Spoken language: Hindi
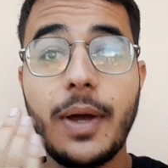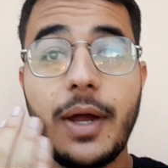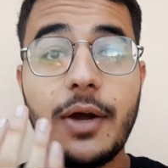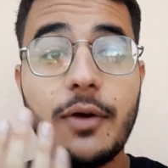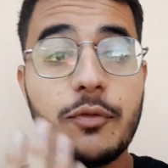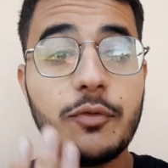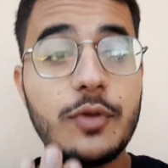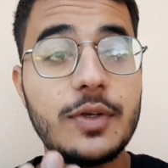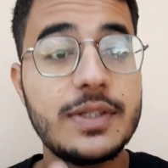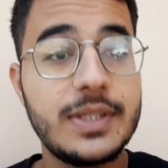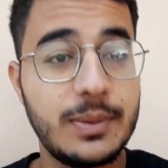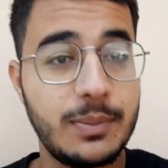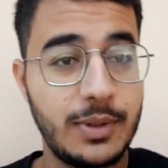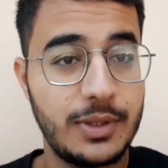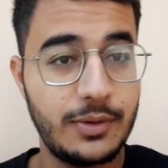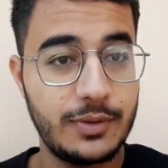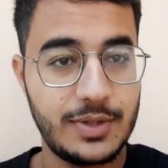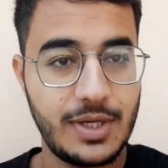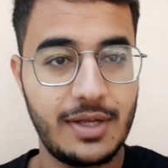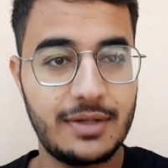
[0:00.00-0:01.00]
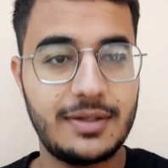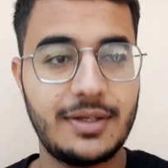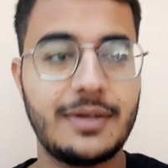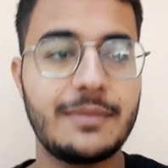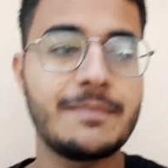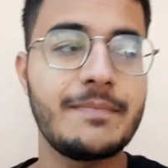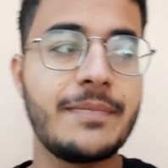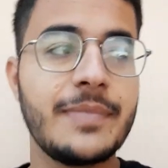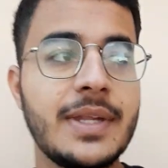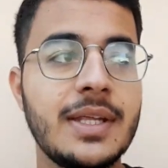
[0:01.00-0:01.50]
पहाड़ विजिबल हो जाते
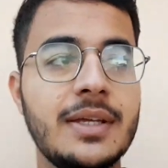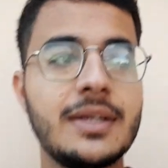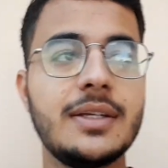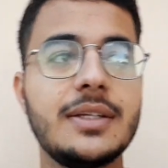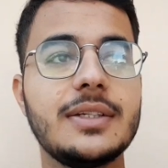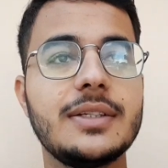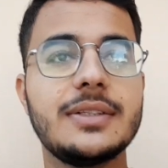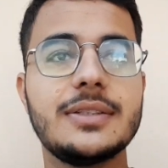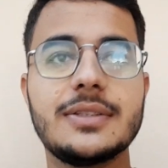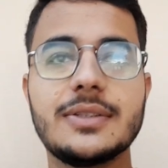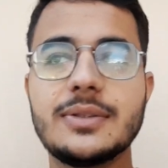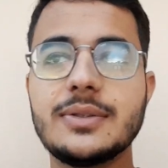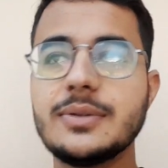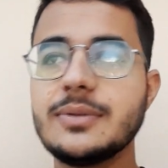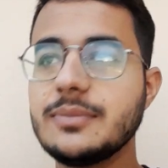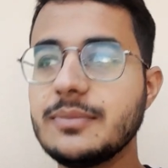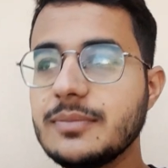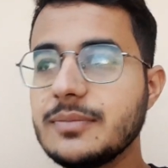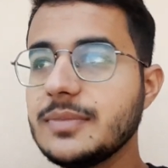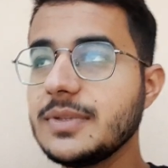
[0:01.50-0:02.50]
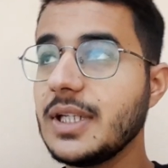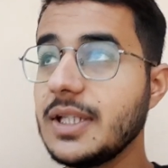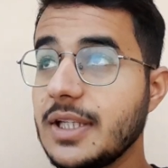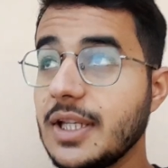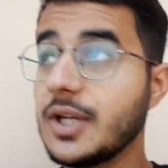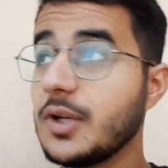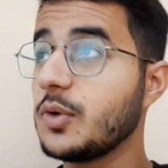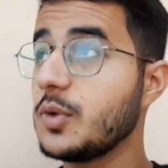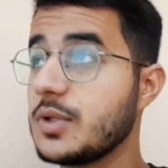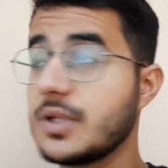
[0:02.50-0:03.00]
हैं सो so, ये
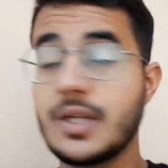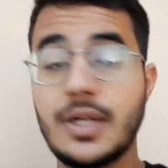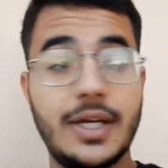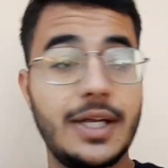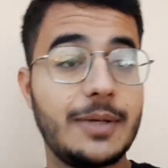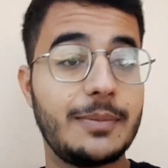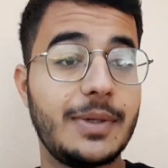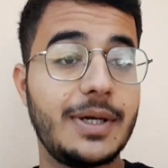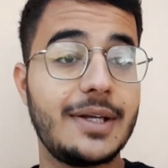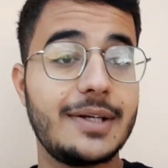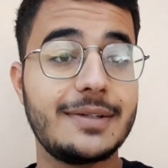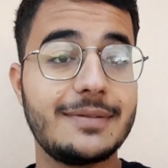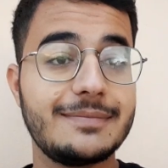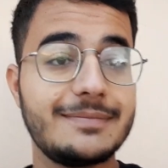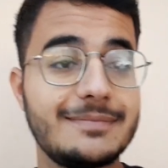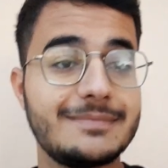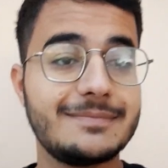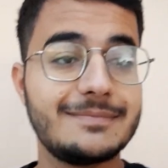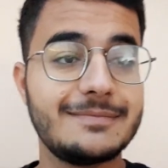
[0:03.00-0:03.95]
देखो ज़रा एक बार